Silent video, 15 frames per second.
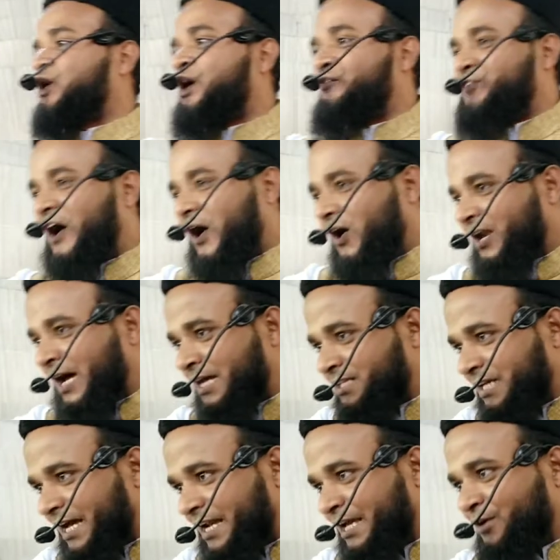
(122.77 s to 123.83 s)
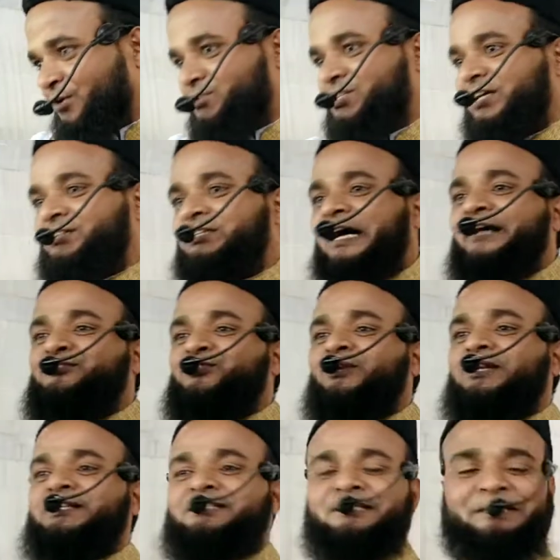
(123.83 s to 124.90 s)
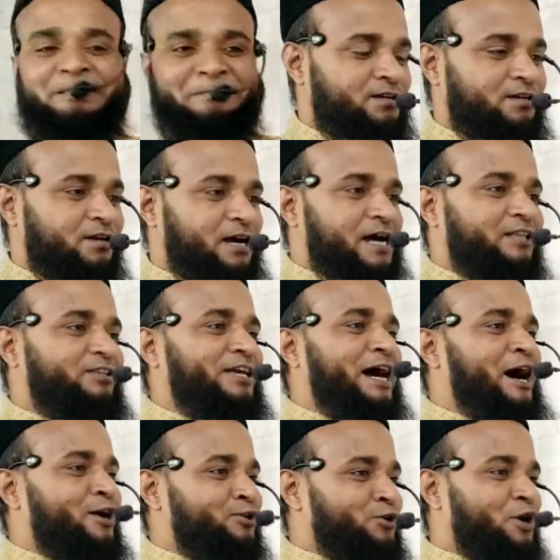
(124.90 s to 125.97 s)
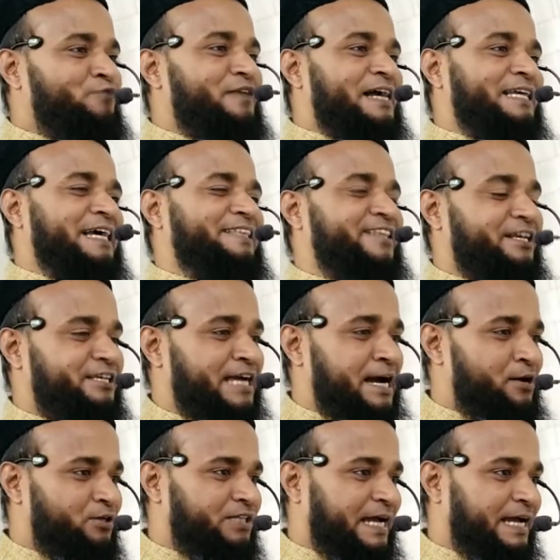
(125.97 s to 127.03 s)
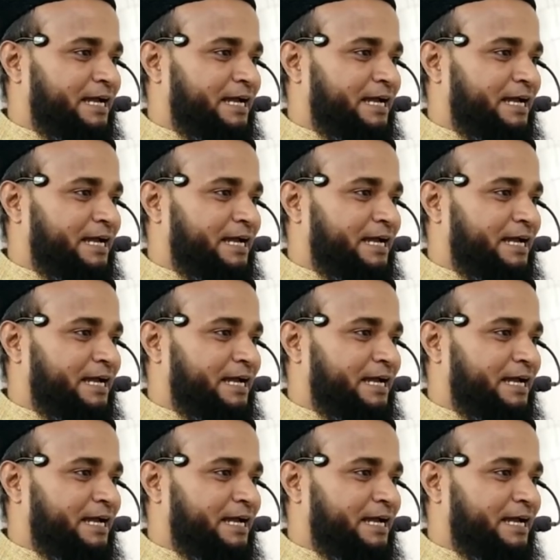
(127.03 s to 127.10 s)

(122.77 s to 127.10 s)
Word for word: तोहफा और हदिया नहीं हो सकता है सुन लीजिए हदिया और तोहफा के अंदर क्या होता